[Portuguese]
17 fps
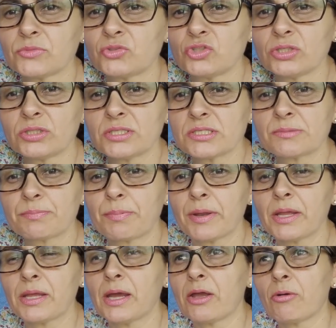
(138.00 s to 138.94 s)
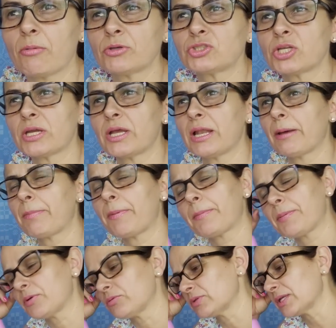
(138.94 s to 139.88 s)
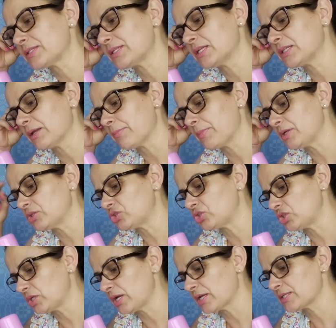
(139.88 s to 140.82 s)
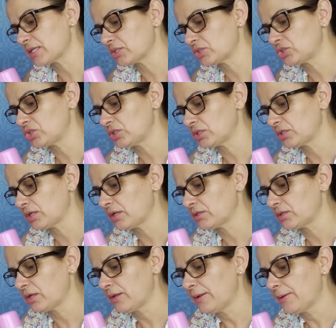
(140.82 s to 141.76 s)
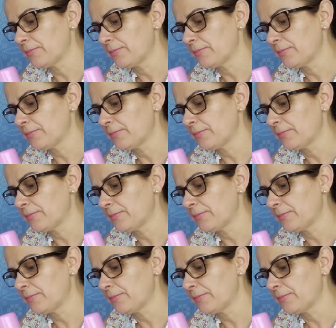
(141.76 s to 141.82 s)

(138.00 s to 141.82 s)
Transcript: Tinta spray. Aí eu cheguei lá para perguntar se ele também tinha essa tinta